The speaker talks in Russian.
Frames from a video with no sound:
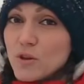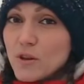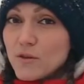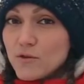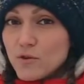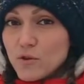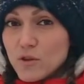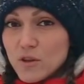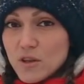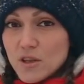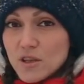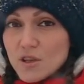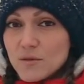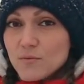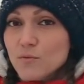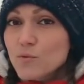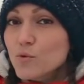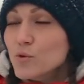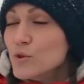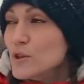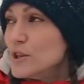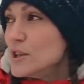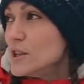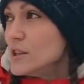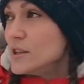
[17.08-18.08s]
их все-таки
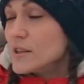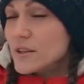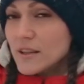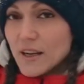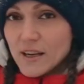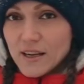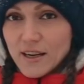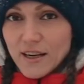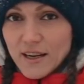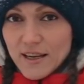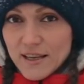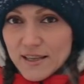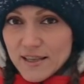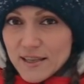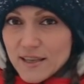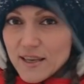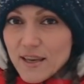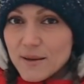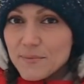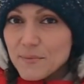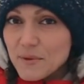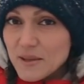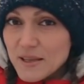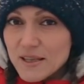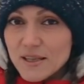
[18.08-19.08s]
смутила такая
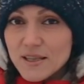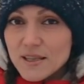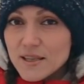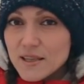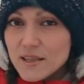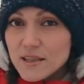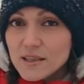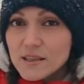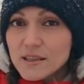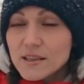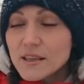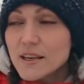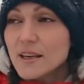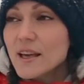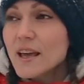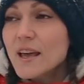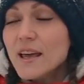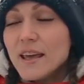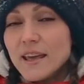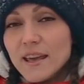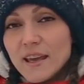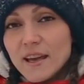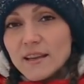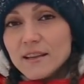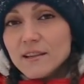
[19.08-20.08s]
схема сделки,
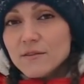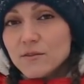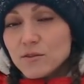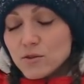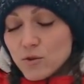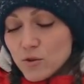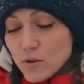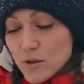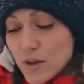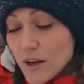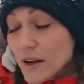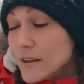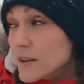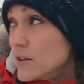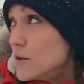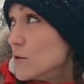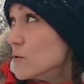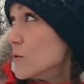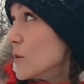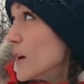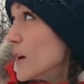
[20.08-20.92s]
и они в итоге от нее